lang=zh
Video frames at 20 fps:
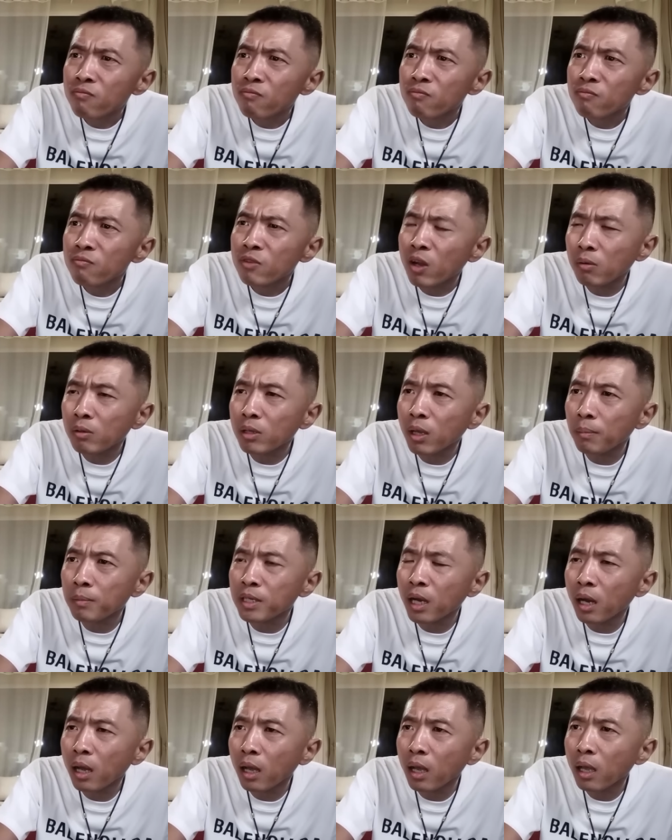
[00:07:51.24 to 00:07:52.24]
然后他们一
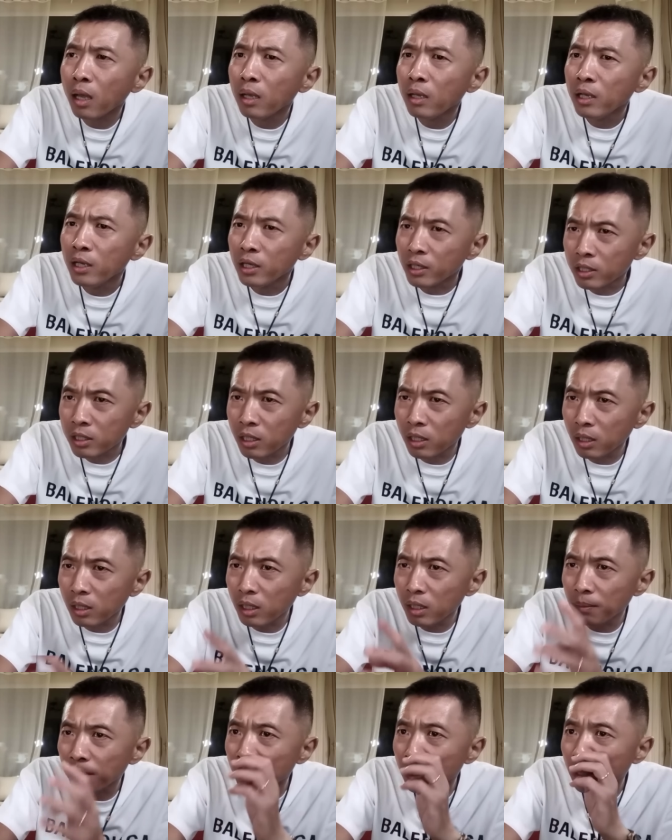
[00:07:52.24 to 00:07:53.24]
看。车
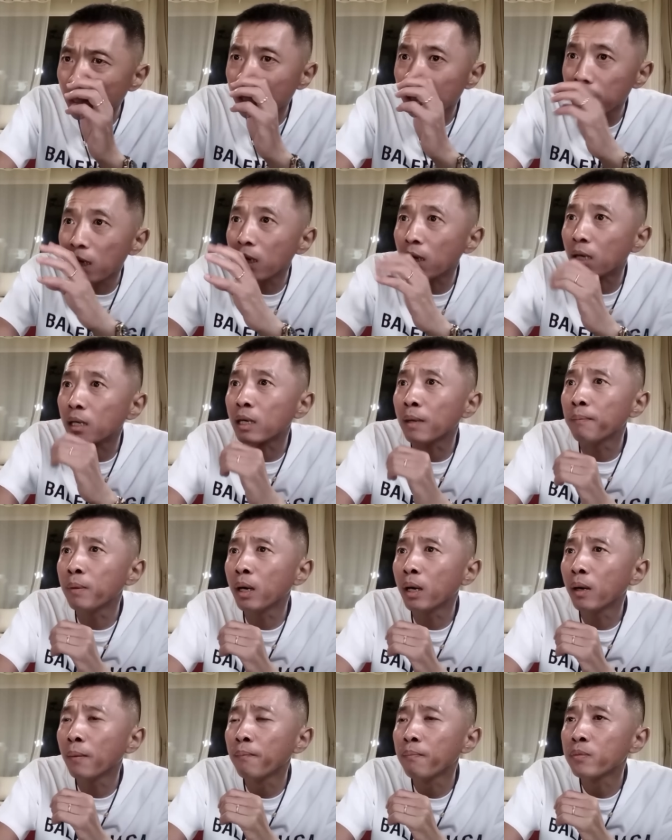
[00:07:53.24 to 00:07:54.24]
里面那那两个人吧，